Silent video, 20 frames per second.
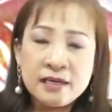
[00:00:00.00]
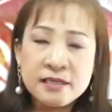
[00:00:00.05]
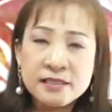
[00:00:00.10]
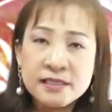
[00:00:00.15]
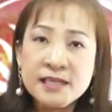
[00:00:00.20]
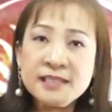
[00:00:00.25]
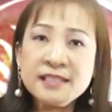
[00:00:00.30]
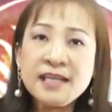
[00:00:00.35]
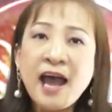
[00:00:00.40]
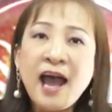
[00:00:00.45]

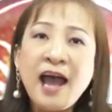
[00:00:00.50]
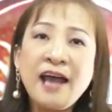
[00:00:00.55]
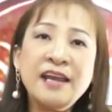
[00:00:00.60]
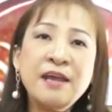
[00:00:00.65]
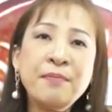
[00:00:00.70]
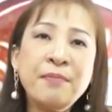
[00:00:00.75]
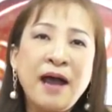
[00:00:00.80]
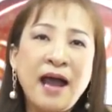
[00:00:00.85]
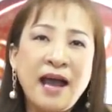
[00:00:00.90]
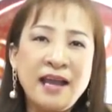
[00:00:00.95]
ถ้าช้า
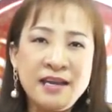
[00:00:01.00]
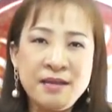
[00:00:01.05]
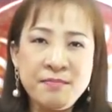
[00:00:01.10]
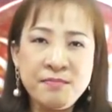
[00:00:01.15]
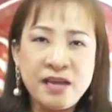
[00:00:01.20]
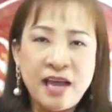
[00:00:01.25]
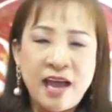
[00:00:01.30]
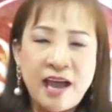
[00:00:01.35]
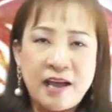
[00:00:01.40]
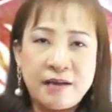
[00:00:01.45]
ได้พาเล่ม
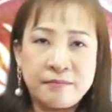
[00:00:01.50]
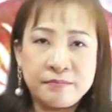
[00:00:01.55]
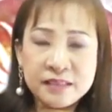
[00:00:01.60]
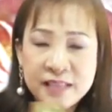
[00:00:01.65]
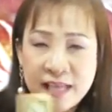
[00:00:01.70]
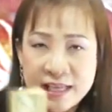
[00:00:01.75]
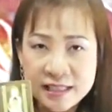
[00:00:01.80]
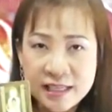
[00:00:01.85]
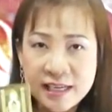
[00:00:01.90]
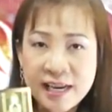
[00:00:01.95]
งาม
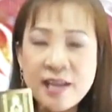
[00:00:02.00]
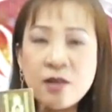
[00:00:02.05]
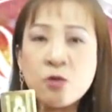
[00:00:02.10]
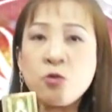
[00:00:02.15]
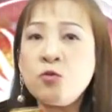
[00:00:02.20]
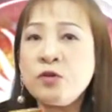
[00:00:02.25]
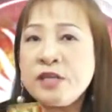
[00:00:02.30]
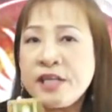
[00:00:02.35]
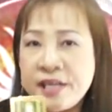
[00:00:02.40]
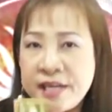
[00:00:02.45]
แต่จะได้
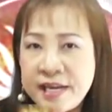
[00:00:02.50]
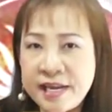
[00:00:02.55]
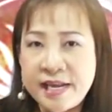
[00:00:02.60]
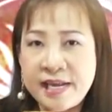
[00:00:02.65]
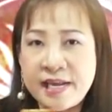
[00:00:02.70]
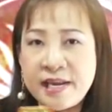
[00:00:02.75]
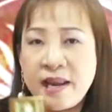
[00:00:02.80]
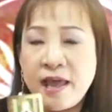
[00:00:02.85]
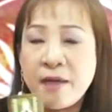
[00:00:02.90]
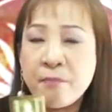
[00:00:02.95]
คู่ที่ดี
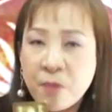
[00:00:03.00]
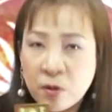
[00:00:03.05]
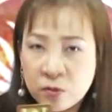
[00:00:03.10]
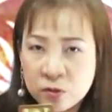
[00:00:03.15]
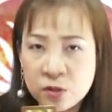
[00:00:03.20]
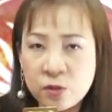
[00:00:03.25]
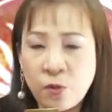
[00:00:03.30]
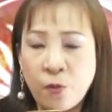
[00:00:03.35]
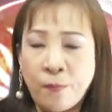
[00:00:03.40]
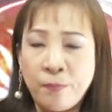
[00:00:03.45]
และเหมาะ
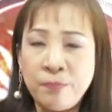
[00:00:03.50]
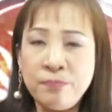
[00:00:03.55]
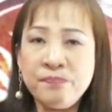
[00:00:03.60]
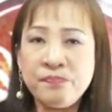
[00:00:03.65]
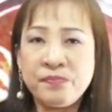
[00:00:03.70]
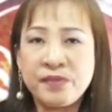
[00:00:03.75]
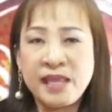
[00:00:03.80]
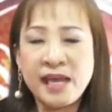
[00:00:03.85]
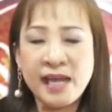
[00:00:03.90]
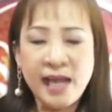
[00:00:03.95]
สม
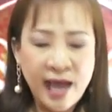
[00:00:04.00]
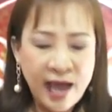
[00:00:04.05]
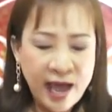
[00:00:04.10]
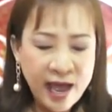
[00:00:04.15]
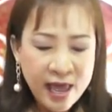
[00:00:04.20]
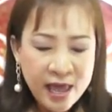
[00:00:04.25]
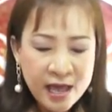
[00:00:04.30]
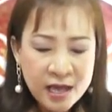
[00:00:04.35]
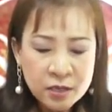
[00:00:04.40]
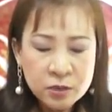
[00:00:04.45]
นะคะ
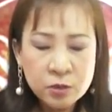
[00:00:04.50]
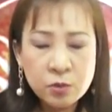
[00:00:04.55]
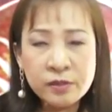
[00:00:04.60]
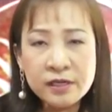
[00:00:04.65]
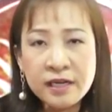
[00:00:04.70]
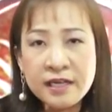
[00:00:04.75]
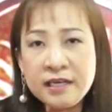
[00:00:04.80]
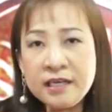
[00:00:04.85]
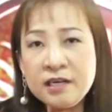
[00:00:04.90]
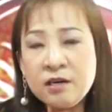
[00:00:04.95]
ส่วน
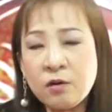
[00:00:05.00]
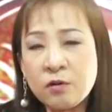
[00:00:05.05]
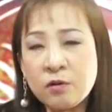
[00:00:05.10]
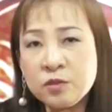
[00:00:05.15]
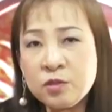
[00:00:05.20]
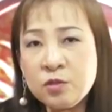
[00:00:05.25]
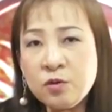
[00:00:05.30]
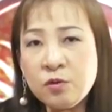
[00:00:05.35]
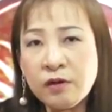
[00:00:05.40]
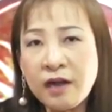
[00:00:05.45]
ในเรื่อง
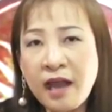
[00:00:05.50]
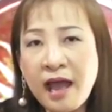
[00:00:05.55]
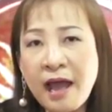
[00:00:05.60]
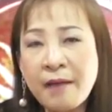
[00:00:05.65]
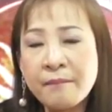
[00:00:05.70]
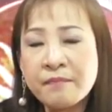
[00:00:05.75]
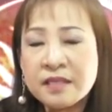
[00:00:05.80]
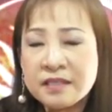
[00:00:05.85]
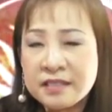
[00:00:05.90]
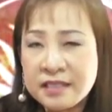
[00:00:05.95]
โชคลา
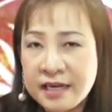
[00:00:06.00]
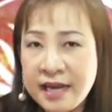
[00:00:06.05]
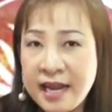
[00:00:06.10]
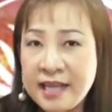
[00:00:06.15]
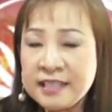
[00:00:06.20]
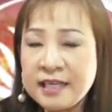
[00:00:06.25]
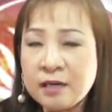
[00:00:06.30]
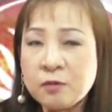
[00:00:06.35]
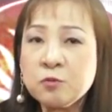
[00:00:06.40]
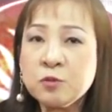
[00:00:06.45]
ภจะได้
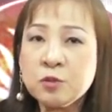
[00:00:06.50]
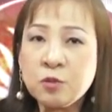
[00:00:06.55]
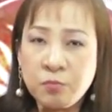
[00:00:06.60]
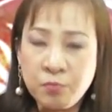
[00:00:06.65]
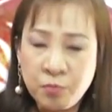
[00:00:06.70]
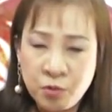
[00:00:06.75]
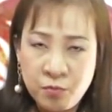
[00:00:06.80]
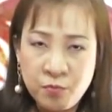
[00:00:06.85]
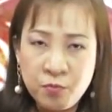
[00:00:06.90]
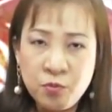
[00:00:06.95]
จากกุศล
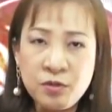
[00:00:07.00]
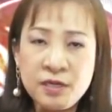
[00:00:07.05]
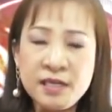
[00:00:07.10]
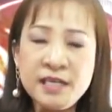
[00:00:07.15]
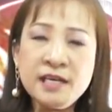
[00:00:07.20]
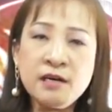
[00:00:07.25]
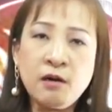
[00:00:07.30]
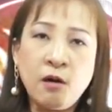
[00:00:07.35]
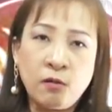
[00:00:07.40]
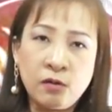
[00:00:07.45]
ผลบุญ
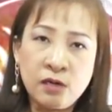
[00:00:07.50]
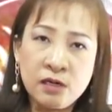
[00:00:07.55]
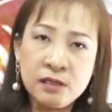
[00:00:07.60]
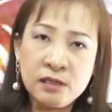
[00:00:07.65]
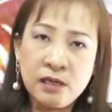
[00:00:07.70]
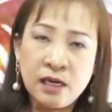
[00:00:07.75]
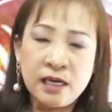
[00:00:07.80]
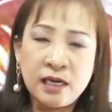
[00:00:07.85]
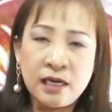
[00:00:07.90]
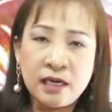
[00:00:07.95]
ที่ของ
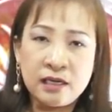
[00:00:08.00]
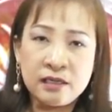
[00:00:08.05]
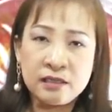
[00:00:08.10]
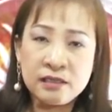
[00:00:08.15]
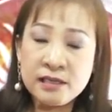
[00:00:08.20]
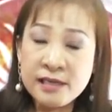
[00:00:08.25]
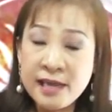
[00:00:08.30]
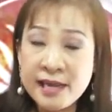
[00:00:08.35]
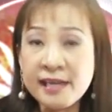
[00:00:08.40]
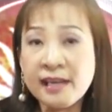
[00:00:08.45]
อ
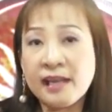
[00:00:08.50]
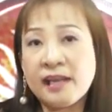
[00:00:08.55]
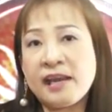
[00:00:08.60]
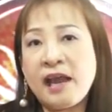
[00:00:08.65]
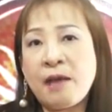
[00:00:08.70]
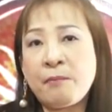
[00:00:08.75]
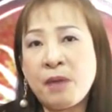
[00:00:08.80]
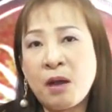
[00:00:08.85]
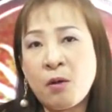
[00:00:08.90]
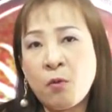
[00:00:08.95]
ได้กระ
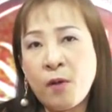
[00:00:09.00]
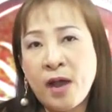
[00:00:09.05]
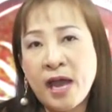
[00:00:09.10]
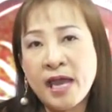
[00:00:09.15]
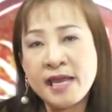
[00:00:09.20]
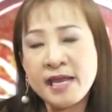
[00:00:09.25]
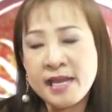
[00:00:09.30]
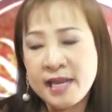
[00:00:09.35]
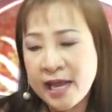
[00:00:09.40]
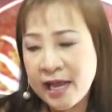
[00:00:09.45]
ทำเอาไว้
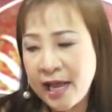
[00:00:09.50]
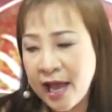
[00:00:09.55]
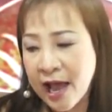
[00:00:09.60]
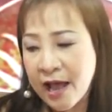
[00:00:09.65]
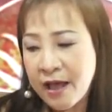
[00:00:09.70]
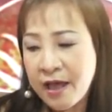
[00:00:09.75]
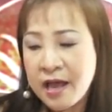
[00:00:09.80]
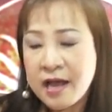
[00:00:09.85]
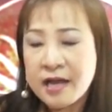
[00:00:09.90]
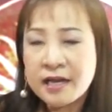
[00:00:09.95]
นะคะ
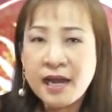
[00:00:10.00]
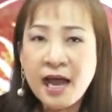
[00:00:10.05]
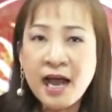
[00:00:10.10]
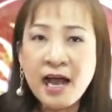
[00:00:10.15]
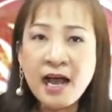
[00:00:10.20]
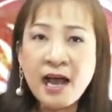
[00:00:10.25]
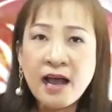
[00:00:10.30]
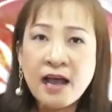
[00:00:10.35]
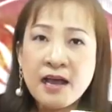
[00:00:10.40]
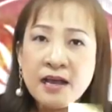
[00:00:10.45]
ถ้า
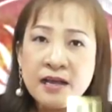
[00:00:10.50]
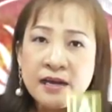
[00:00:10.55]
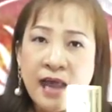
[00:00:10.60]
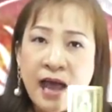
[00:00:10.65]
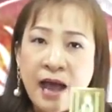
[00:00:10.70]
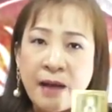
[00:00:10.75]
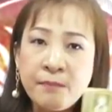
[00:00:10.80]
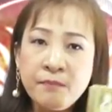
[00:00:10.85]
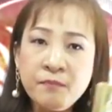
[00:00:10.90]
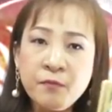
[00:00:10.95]

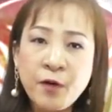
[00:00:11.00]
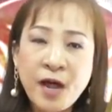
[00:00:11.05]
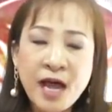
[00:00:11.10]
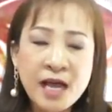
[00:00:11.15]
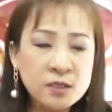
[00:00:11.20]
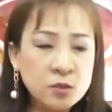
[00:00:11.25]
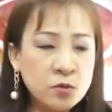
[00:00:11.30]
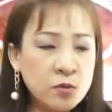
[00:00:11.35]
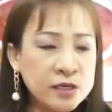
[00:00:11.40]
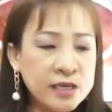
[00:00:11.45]
ถามว่า
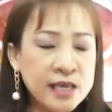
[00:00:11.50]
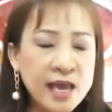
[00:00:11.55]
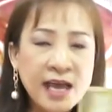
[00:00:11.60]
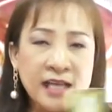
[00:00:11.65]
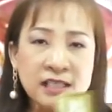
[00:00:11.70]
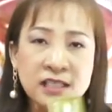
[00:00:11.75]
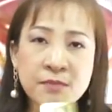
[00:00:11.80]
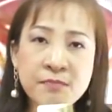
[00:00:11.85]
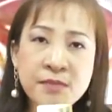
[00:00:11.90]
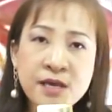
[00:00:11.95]
ช่วงนี้
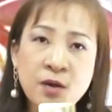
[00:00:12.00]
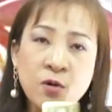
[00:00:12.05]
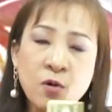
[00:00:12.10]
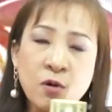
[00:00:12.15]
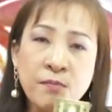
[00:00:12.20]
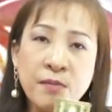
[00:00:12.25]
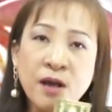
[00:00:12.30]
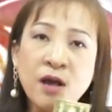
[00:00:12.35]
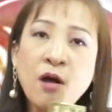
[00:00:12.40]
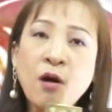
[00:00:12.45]
อาจจะมีค
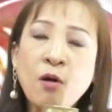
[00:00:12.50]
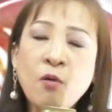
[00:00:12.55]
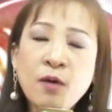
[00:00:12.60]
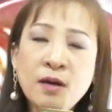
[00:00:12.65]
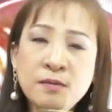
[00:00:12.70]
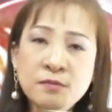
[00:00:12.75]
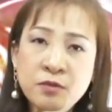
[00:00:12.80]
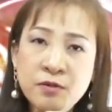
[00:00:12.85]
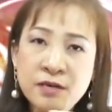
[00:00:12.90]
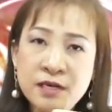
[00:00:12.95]
นมาขอค
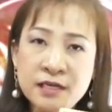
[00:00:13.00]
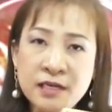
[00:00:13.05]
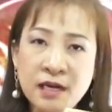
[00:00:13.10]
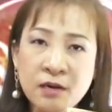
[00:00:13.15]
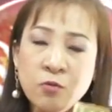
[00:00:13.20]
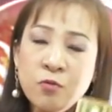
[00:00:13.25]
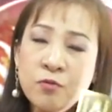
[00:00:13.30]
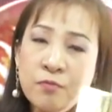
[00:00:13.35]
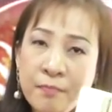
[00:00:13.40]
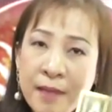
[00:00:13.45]
วามช่วยเหลือ
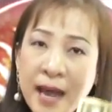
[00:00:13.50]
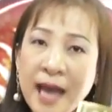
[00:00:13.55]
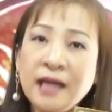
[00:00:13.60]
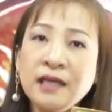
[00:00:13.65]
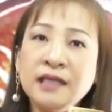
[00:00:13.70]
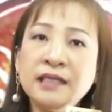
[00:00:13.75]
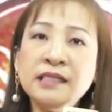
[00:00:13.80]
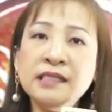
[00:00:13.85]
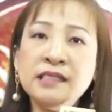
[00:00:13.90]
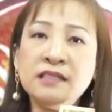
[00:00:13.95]
คุณมาก
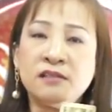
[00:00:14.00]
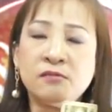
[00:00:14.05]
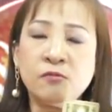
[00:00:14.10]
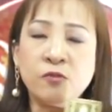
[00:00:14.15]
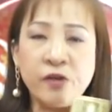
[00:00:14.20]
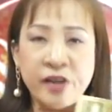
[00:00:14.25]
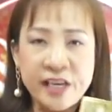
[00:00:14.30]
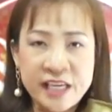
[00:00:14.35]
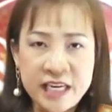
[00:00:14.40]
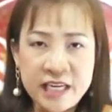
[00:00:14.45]
ขึ้น
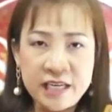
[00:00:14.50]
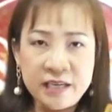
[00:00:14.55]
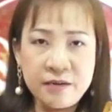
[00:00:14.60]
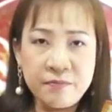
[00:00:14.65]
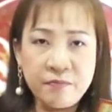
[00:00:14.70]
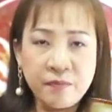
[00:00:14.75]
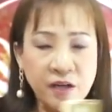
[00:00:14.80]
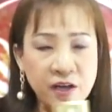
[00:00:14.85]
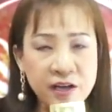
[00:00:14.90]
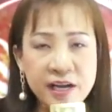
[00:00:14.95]
กว่าเดิม
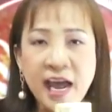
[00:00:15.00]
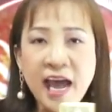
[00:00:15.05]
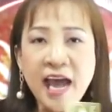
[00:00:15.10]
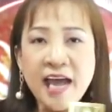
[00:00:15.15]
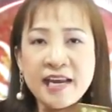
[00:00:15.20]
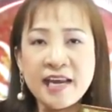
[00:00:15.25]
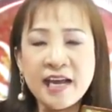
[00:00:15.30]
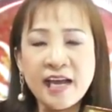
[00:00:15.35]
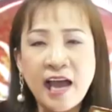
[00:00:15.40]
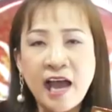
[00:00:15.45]
ก็ได้
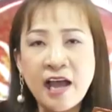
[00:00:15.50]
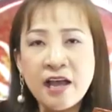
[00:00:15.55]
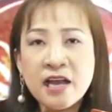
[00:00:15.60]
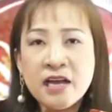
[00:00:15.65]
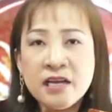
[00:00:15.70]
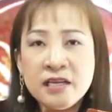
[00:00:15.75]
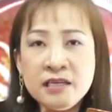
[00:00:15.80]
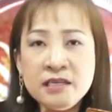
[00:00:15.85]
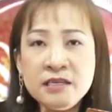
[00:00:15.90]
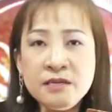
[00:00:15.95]
นะคะ
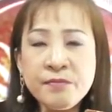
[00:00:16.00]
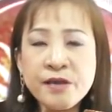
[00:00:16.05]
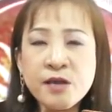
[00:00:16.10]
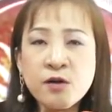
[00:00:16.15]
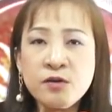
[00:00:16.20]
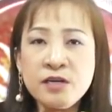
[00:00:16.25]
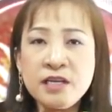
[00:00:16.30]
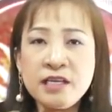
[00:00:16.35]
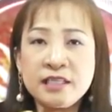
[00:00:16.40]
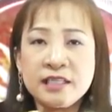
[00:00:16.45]
หรือมี
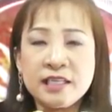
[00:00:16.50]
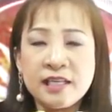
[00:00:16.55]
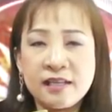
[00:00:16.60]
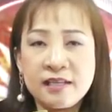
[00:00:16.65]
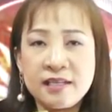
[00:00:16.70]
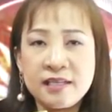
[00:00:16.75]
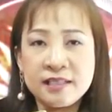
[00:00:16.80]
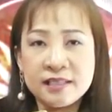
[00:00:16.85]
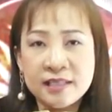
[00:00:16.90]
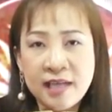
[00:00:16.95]
คน
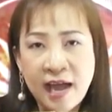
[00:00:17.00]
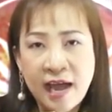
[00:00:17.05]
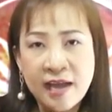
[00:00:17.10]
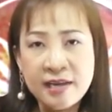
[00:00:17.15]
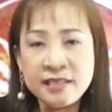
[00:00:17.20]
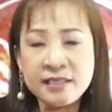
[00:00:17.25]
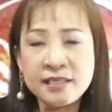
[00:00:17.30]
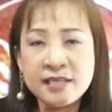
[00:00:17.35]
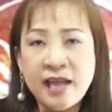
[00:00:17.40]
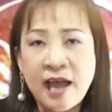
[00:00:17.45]
อิจฉา
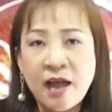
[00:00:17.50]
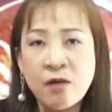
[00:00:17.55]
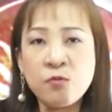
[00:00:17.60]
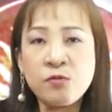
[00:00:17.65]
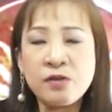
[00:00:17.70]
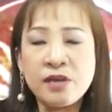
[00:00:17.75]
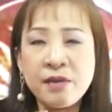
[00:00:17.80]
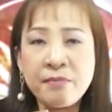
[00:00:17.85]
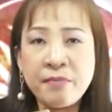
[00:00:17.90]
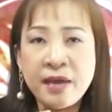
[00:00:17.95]
ริษยาคุ
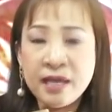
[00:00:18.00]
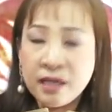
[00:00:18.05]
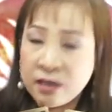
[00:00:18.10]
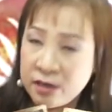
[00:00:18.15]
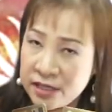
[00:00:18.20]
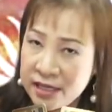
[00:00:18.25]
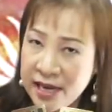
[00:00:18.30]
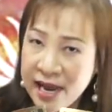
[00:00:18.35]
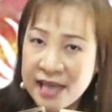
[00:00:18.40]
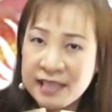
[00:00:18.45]
ณได้ไหม
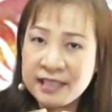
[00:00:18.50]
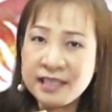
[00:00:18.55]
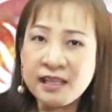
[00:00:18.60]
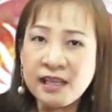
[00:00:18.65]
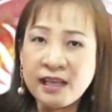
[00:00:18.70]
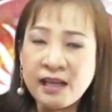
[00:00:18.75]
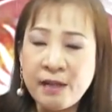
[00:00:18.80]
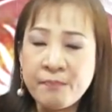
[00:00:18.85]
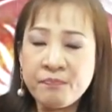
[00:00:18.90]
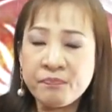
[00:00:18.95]
ก็ได้เช่น
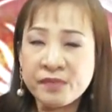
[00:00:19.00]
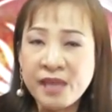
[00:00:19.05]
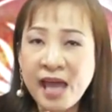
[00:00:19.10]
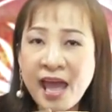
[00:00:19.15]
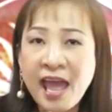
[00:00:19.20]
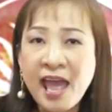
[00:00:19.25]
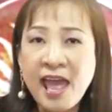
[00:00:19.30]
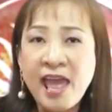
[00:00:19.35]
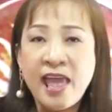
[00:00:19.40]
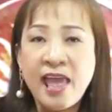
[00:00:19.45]
กันแต่